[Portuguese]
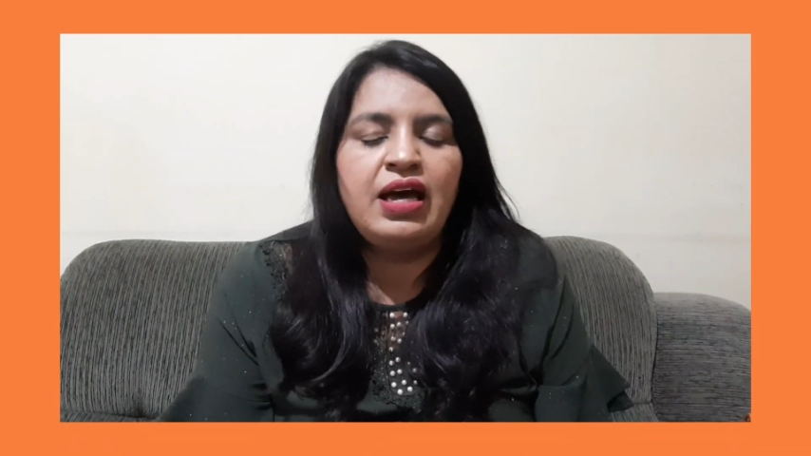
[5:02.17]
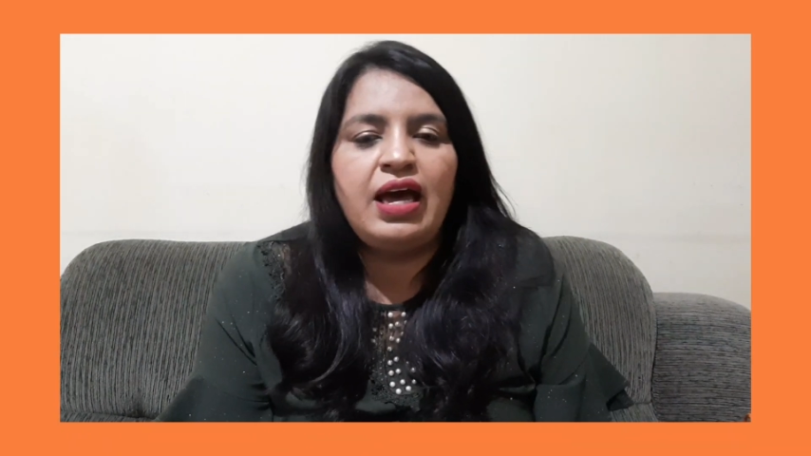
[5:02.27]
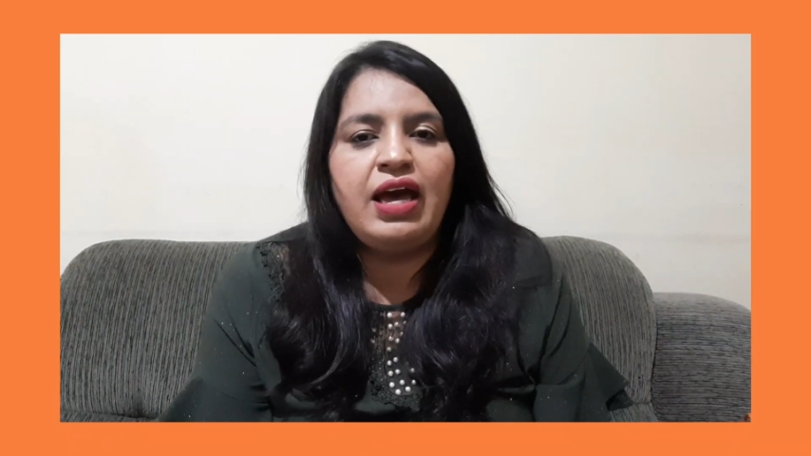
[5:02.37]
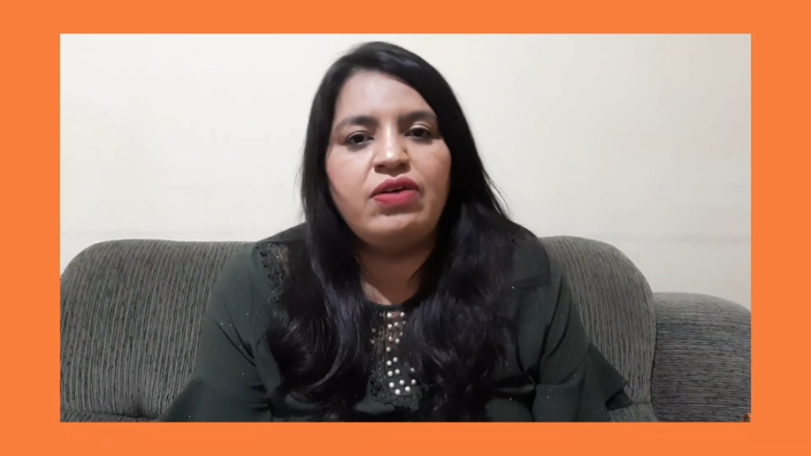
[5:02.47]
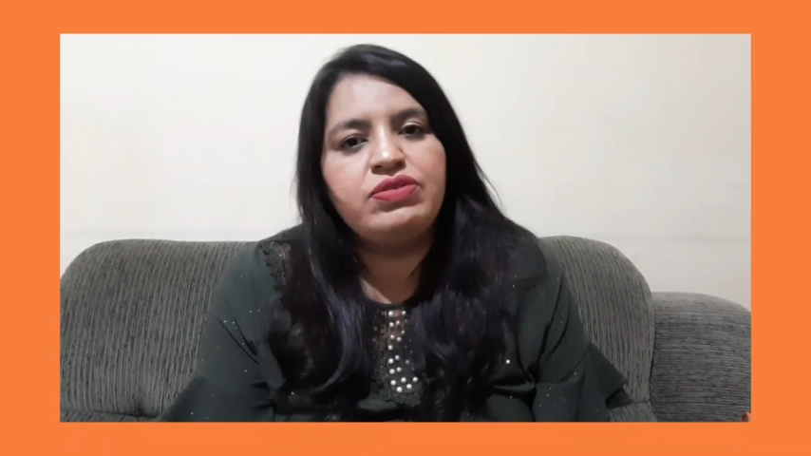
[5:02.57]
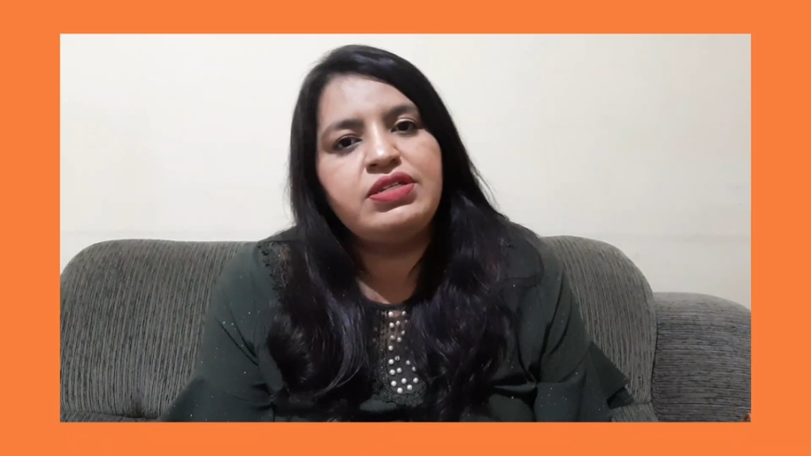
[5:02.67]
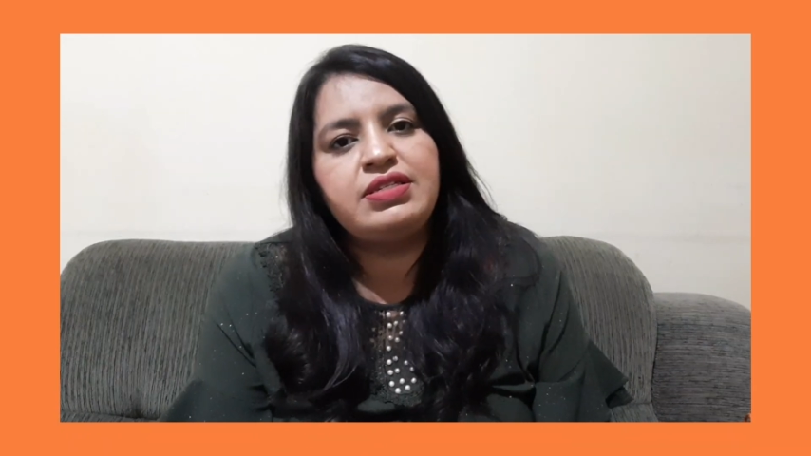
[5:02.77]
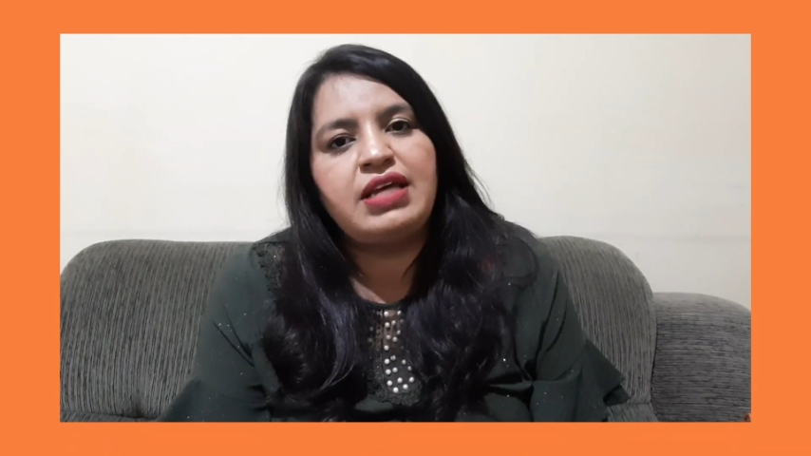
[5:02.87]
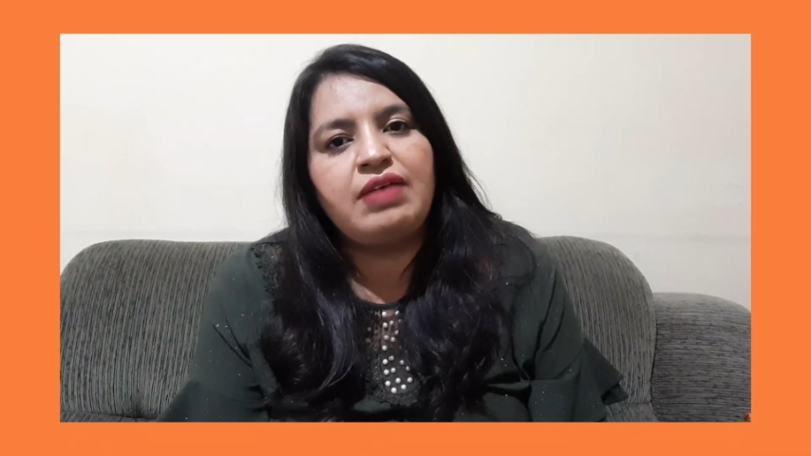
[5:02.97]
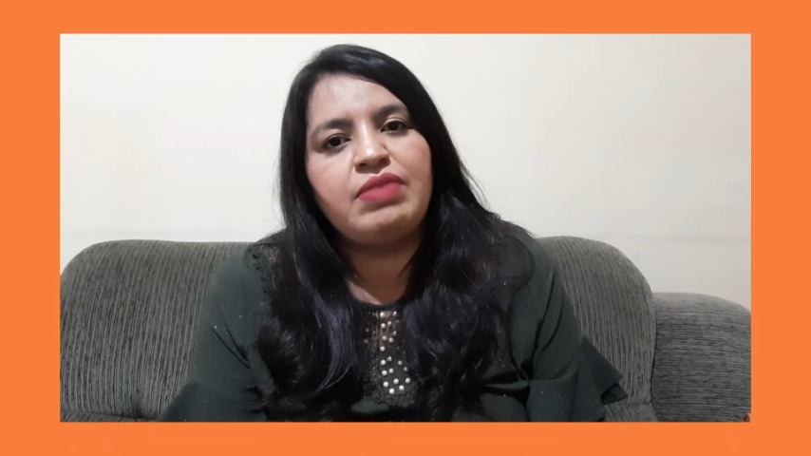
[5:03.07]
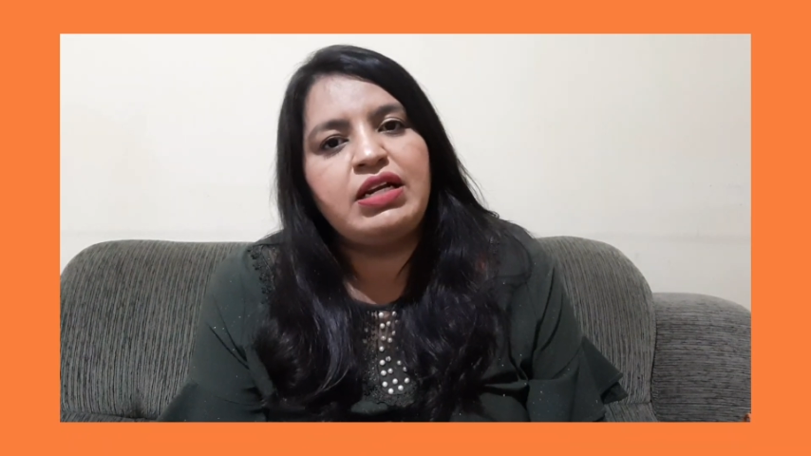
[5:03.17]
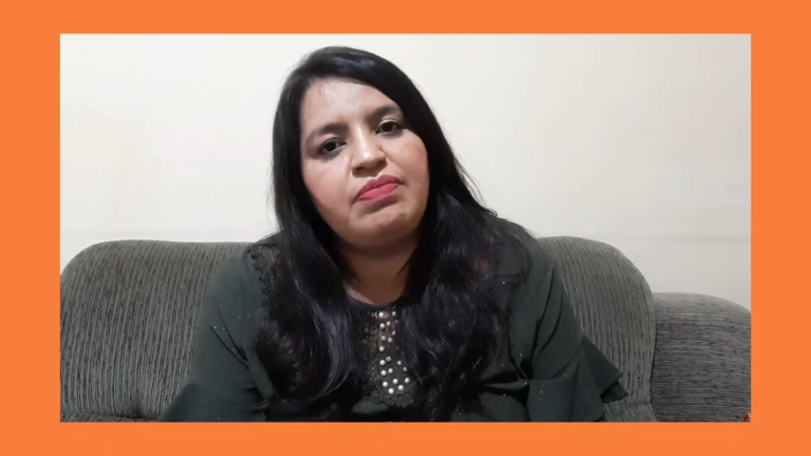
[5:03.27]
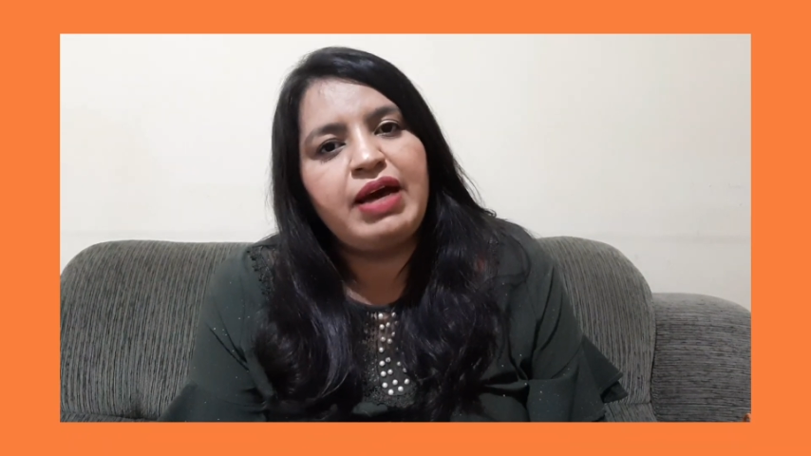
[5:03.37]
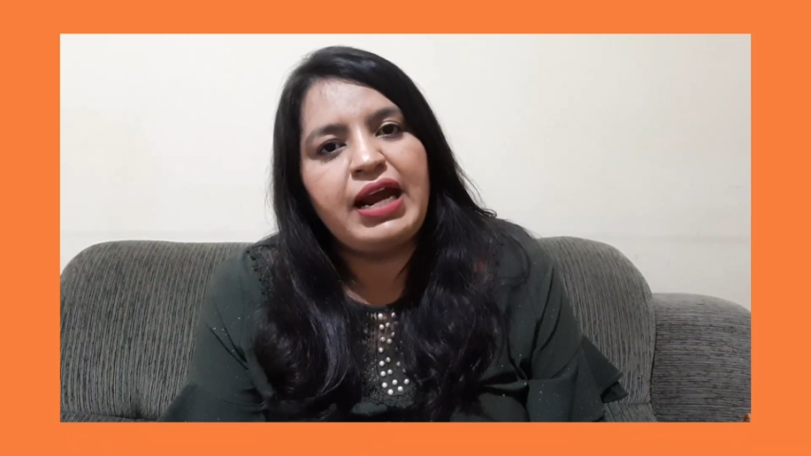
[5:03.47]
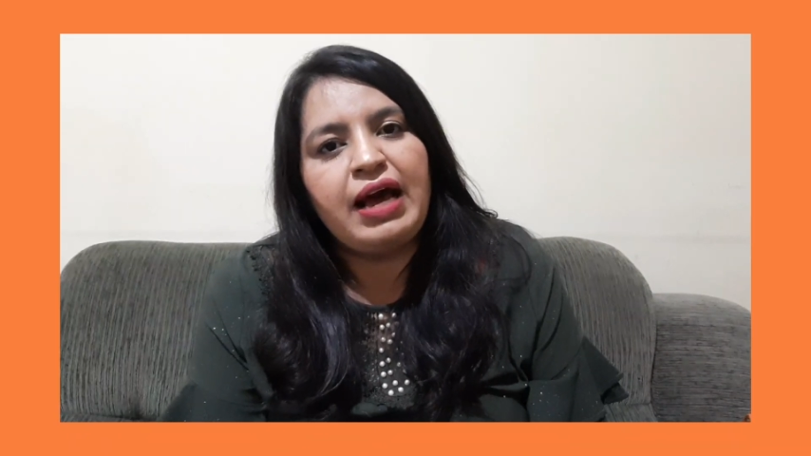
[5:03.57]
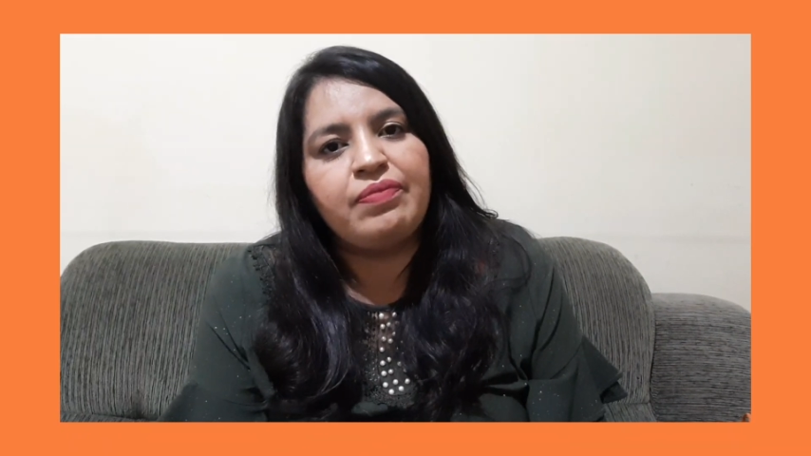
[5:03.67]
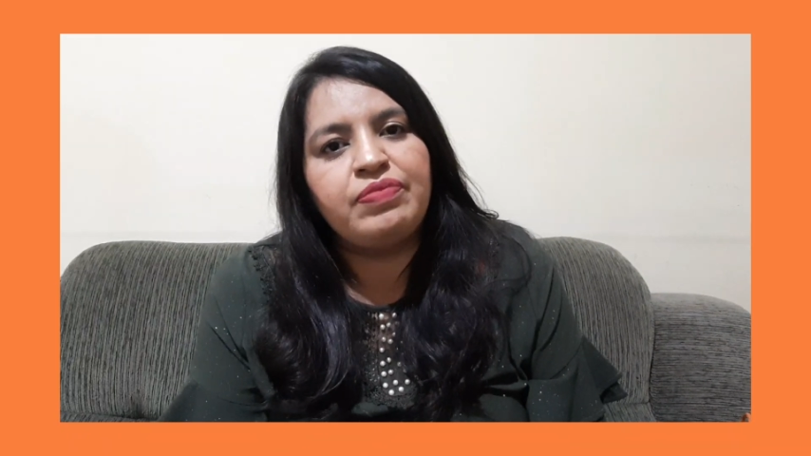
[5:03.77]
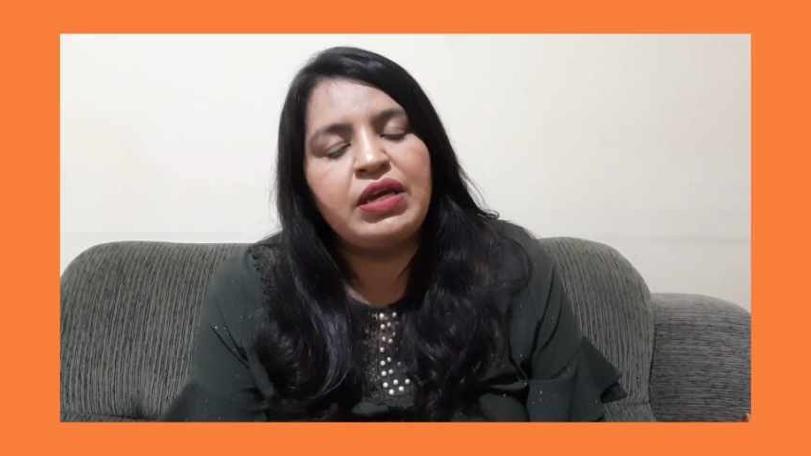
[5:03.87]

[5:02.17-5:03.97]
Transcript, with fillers: é, o sistema liberar.